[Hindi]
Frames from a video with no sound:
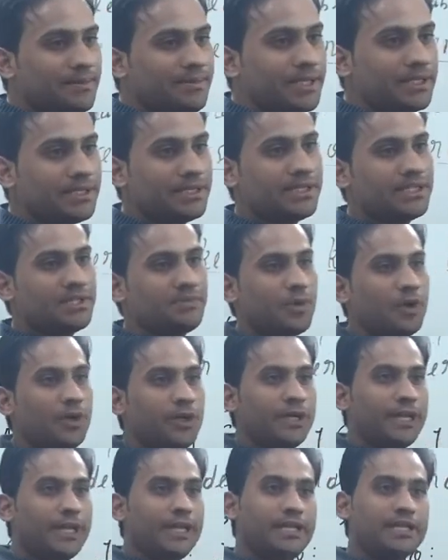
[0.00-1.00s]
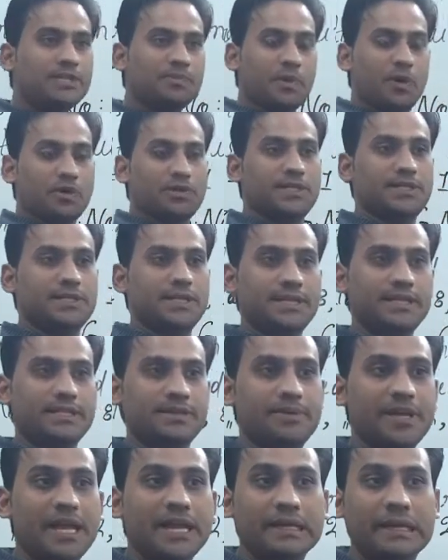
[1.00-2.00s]
मीन्स स्पॉन्टेनियस प्रोसेस है
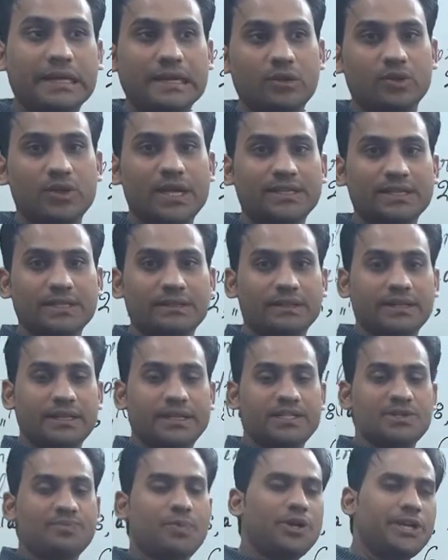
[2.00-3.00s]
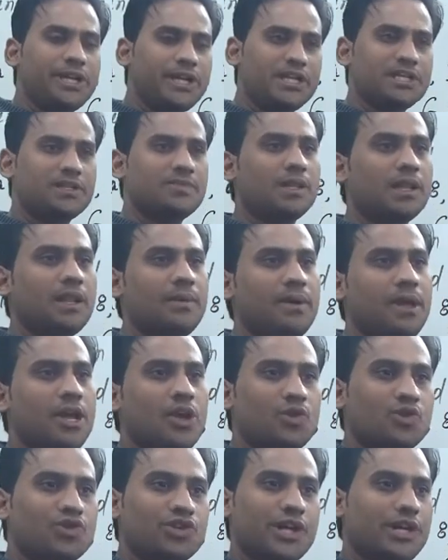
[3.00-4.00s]
जब ये इग्निट हो जाता है थर्टी स्पॉन्टेनियस मतलब
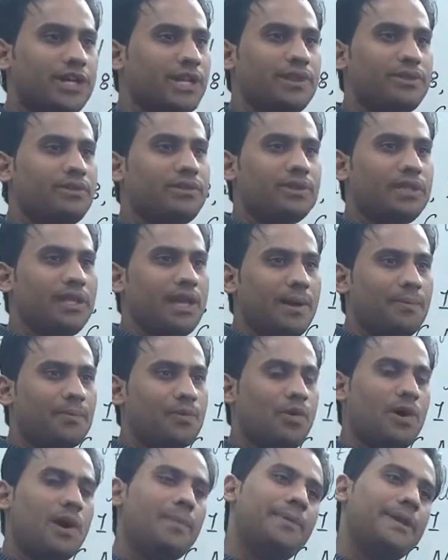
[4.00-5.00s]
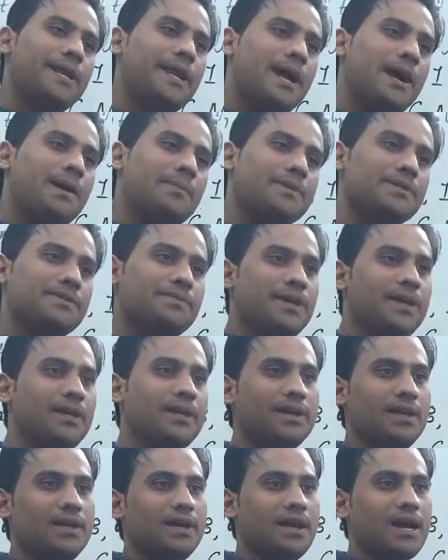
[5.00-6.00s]
कुछ करने की जरूरत नहीं है आपको अपने आप इसमें
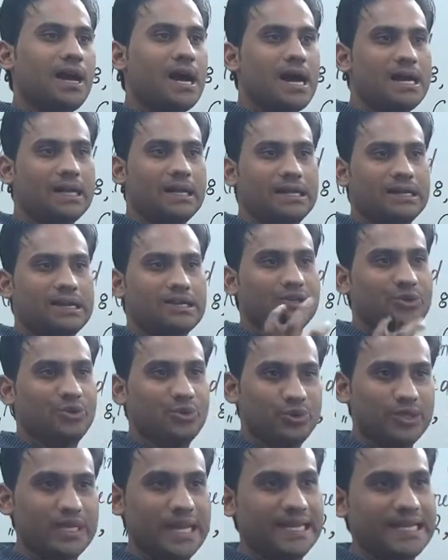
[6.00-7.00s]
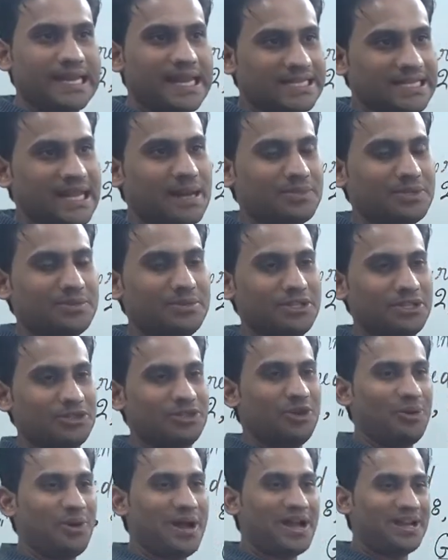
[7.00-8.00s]
आग लगना शुरू हो जाएगी ऐसा आप समझ
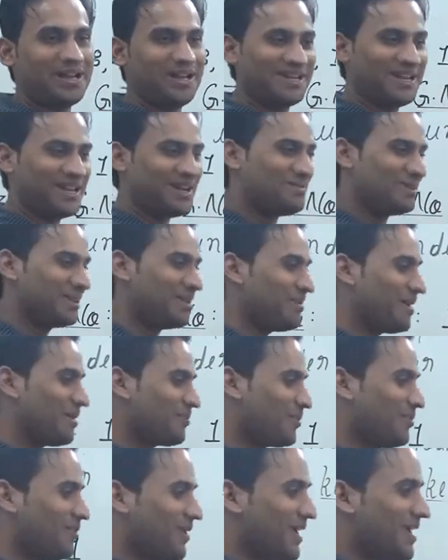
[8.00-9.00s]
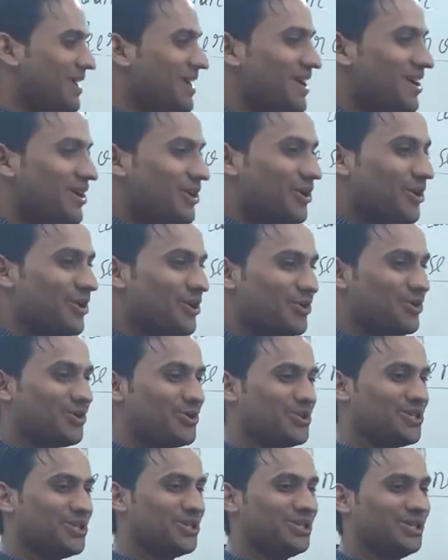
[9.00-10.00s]
सकते हो आग लगने का मतलब आपको वहाँ
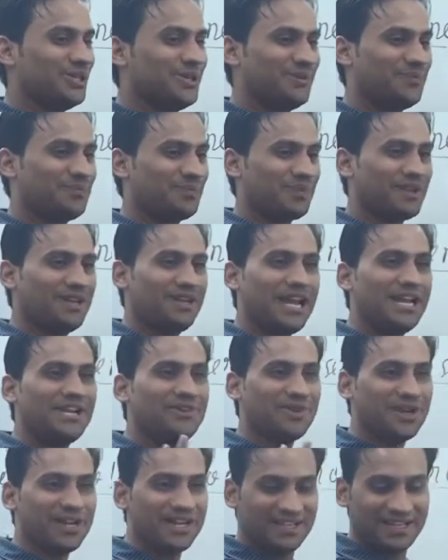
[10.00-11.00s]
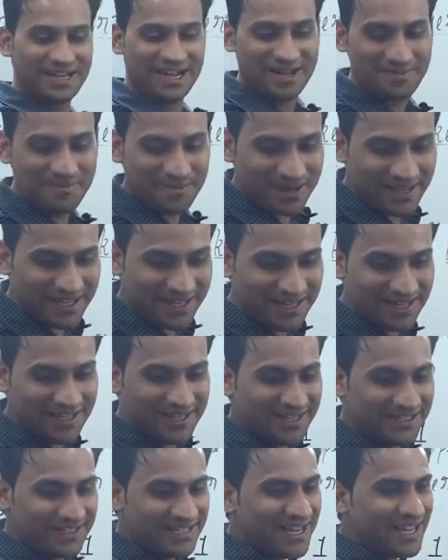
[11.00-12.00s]
कुछ लाइट वगैरह दिखाई पड़ेगी
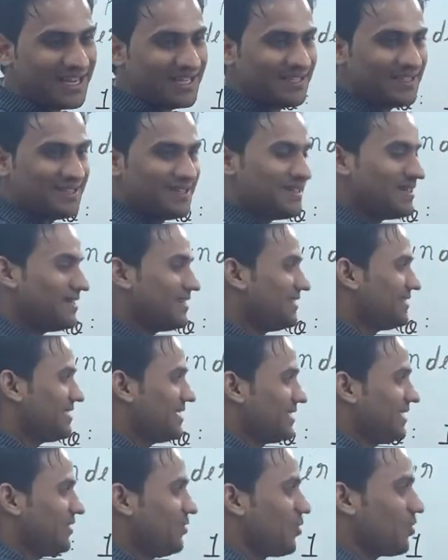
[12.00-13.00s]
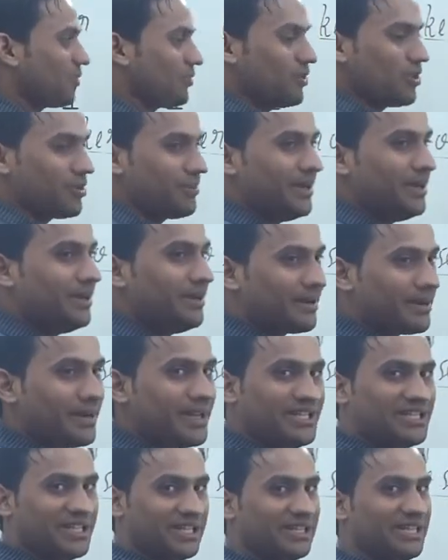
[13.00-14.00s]
ठीक है जैसे नॉर्मली
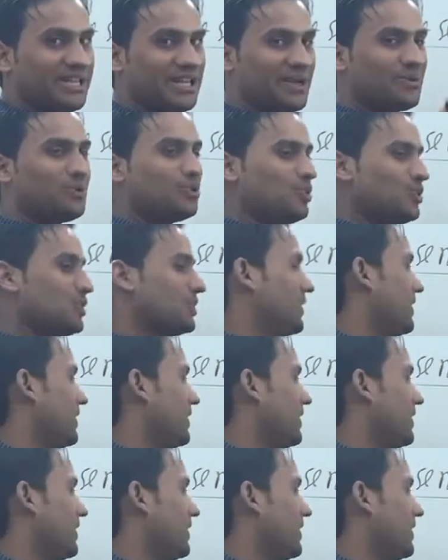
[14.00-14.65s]
लकड़ी जलती है कुछ उस